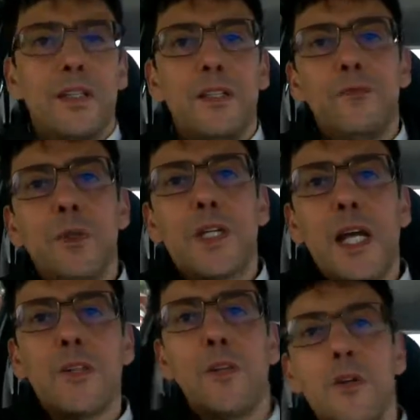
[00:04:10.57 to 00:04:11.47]

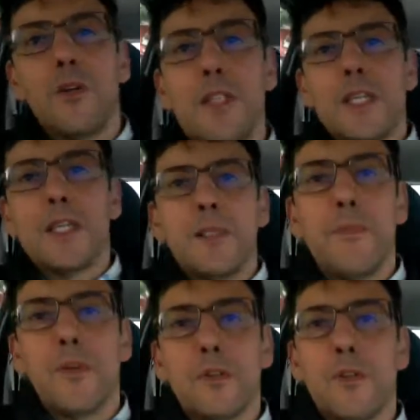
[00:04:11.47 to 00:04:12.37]
divulgando cose che si
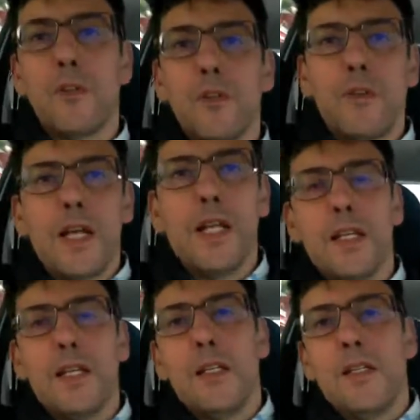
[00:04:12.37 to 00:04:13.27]
possono
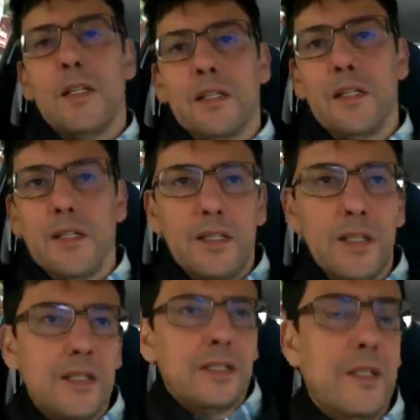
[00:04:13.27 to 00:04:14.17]
trovare eh,
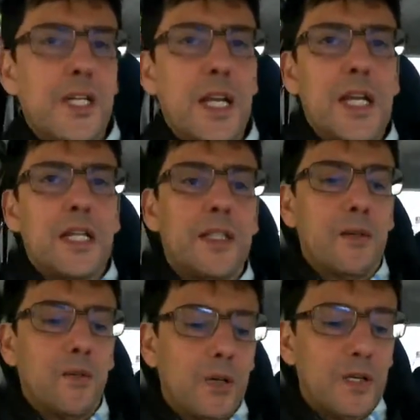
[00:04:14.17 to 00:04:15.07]
già in altri
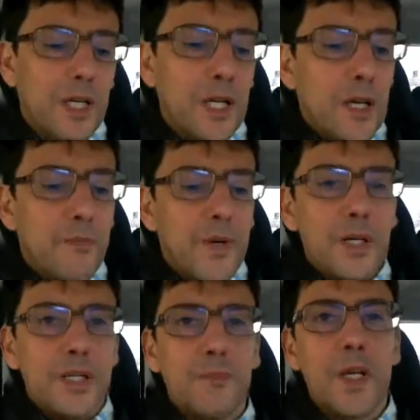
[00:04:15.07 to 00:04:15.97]
luoghi.
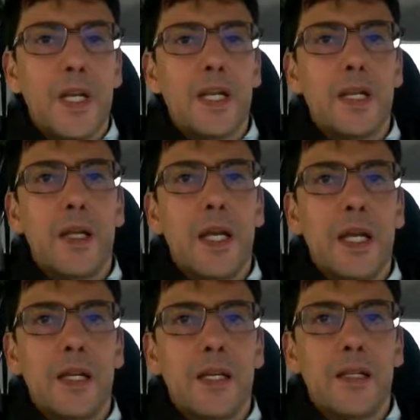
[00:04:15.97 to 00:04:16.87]
Poi per
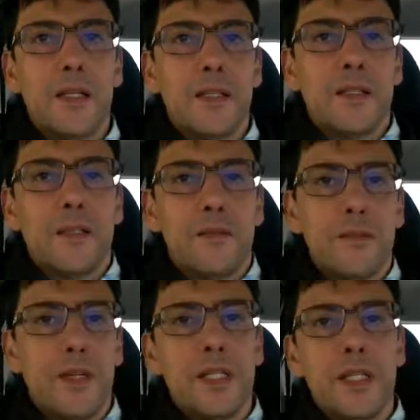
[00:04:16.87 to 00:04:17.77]
eh,
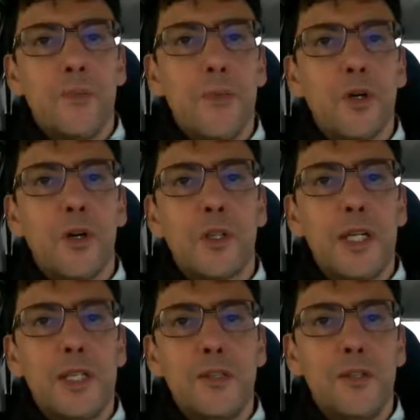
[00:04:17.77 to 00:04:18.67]
rendere più corta
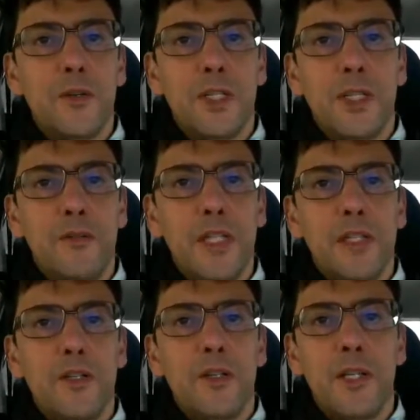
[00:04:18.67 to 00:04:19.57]
l'edizione del
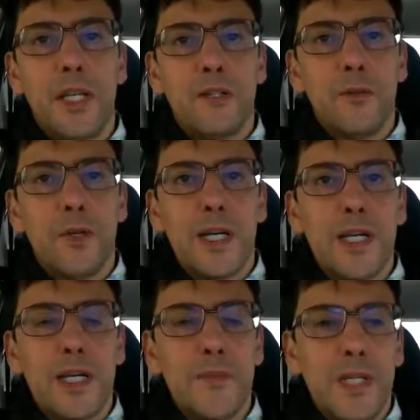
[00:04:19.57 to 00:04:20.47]
video e il suo
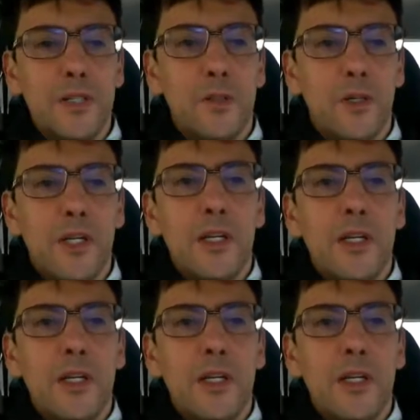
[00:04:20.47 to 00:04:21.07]
caricamento,